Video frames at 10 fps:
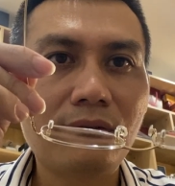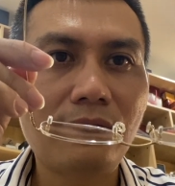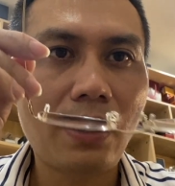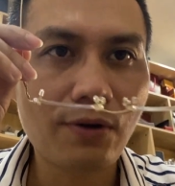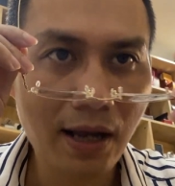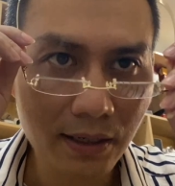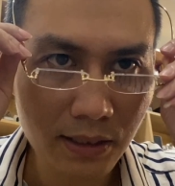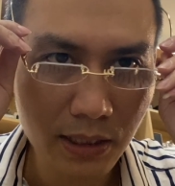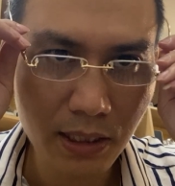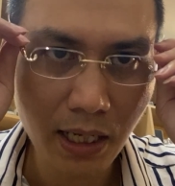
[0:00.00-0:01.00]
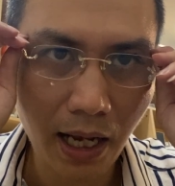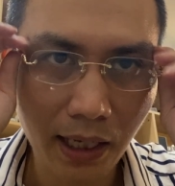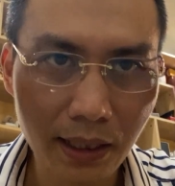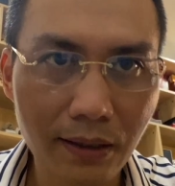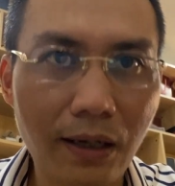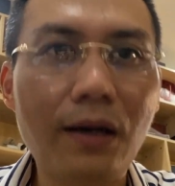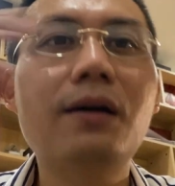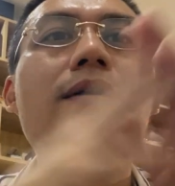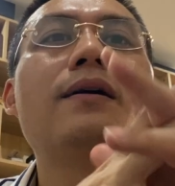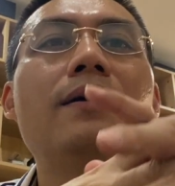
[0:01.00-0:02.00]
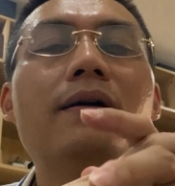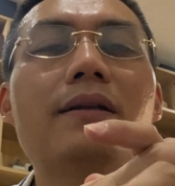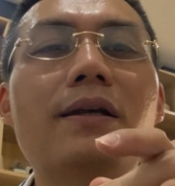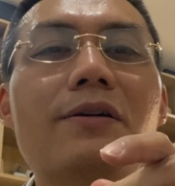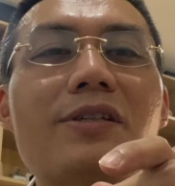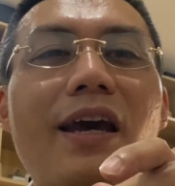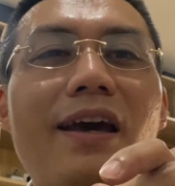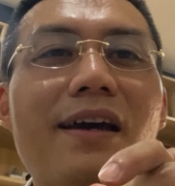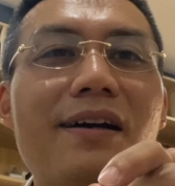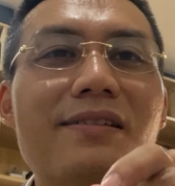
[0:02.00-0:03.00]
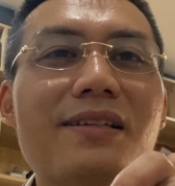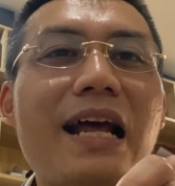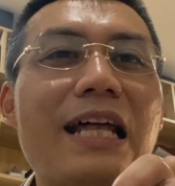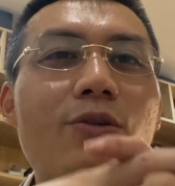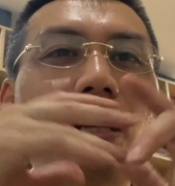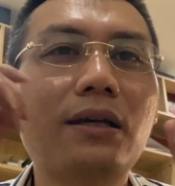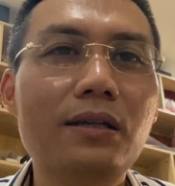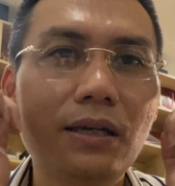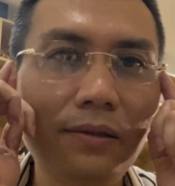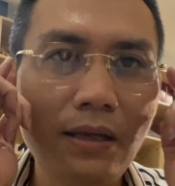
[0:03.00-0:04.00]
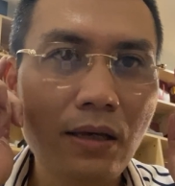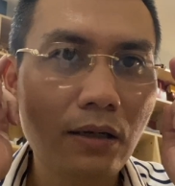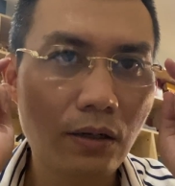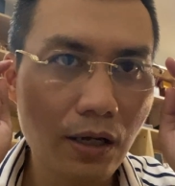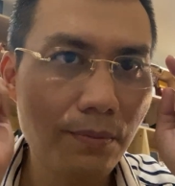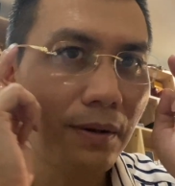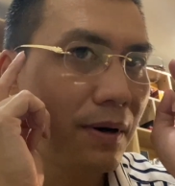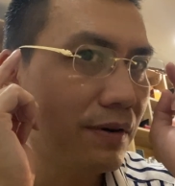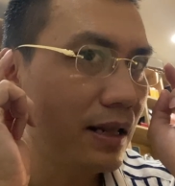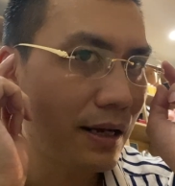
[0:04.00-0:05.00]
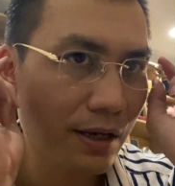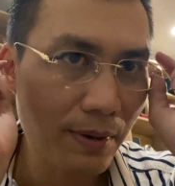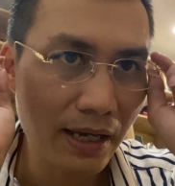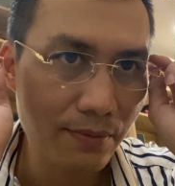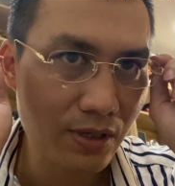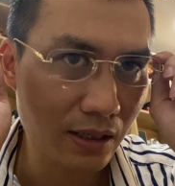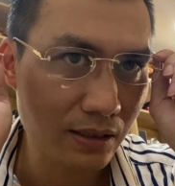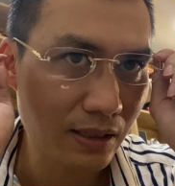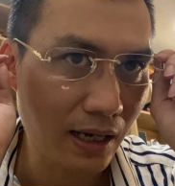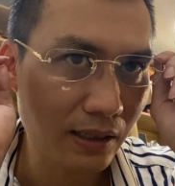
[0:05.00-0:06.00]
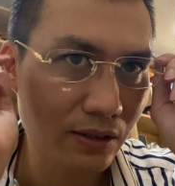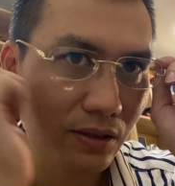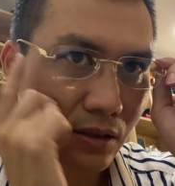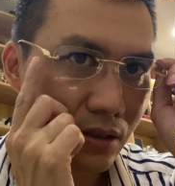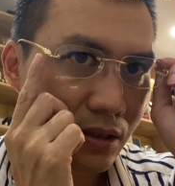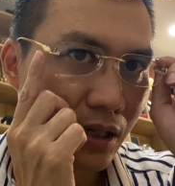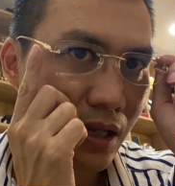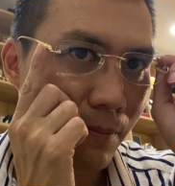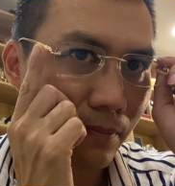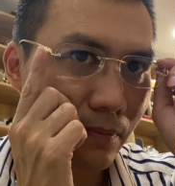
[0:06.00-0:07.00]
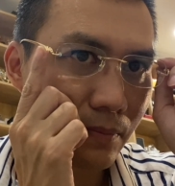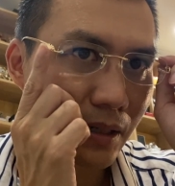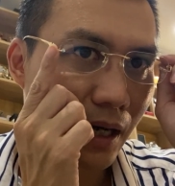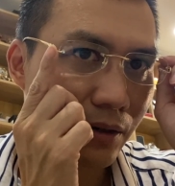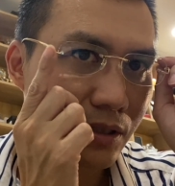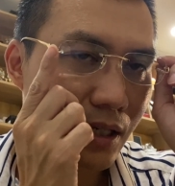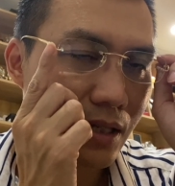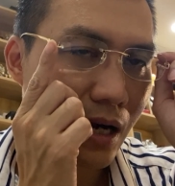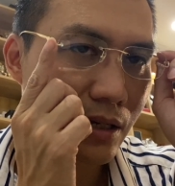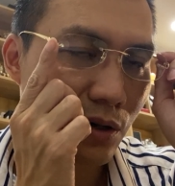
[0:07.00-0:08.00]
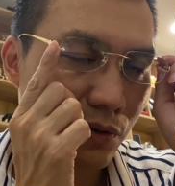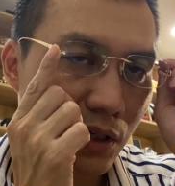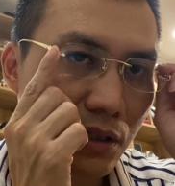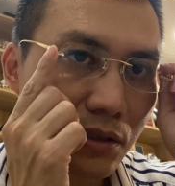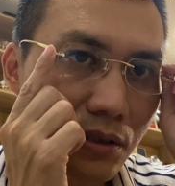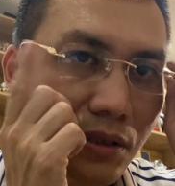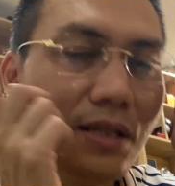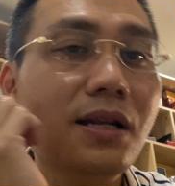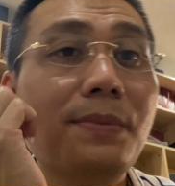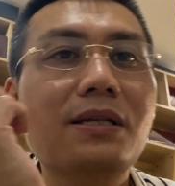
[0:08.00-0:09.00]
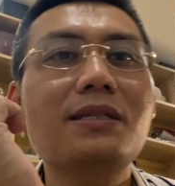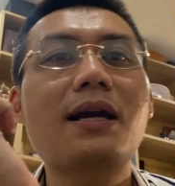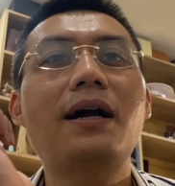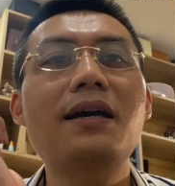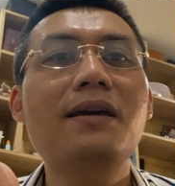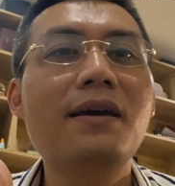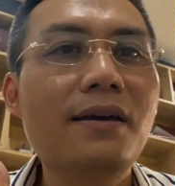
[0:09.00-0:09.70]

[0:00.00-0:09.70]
vào ra nó như thế này đó, thì nó sẽ rất là an toàn cái kính. Còn nếu mà bởi vì là nếu mà anh em giật như thế này thì cái điểm này nó sẽ rất là yếu và nó rất là bị dễ gãy.